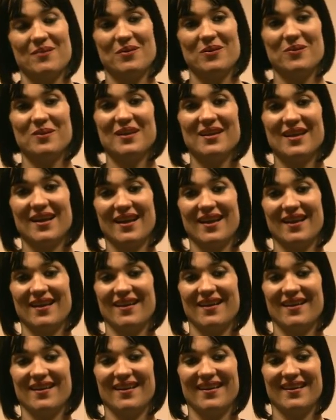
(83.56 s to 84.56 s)
de mi vida,
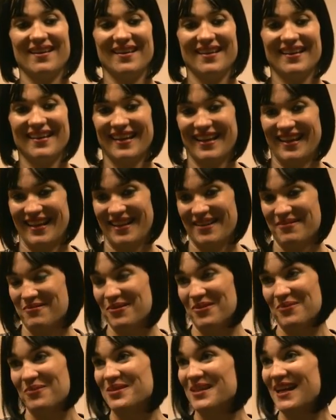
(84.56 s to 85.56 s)
que, que
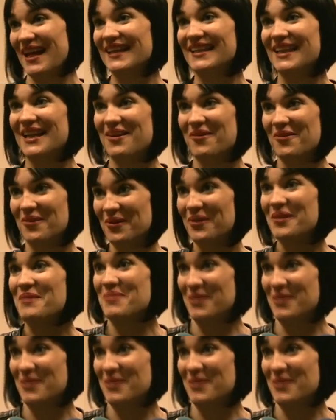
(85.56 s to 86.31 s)
bueno, mucha gente la conoce,